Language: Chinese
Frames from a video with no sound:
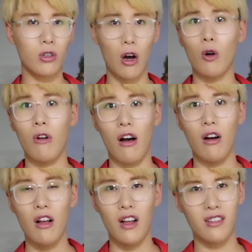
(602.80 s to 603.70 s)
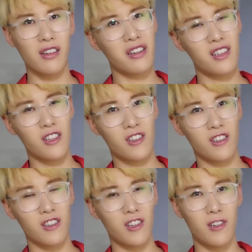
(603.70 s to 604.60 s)
高光。那其
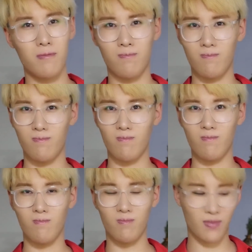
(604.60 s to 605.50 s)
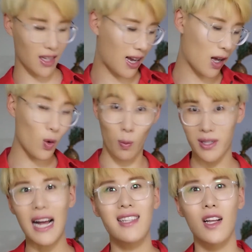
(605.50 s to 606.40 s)
实。啊，我不
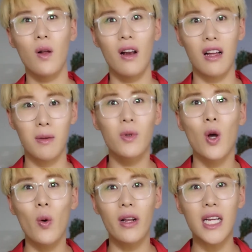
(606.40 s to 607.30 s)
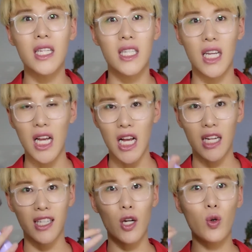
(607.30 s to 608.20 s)
下结论了，你们懂我的意思。
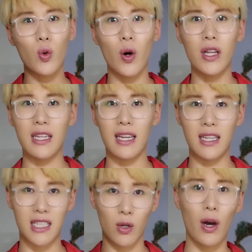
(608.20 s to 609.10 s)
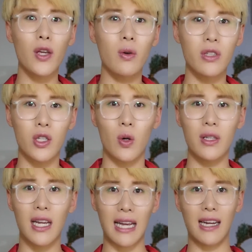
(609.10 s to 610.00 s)
那如果你喜欢用这种
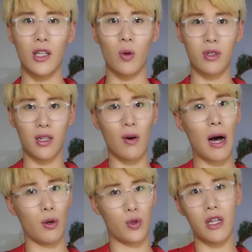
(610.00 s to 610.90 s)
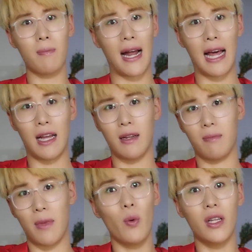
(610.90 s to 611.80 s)
液态的东西的话，我觉得你买来
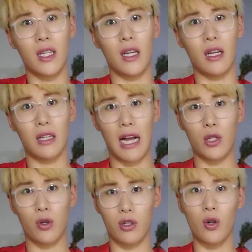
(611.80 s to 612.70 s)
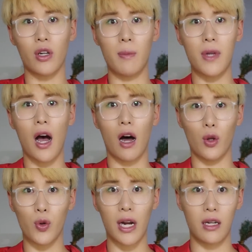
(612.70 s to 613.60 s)
没问题，它确实有一个比较好的
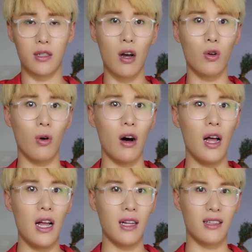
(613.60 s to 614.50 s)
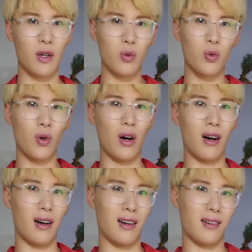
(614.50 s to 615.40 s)
晕染的效果。那如
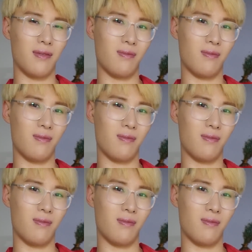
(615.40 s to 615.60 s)
果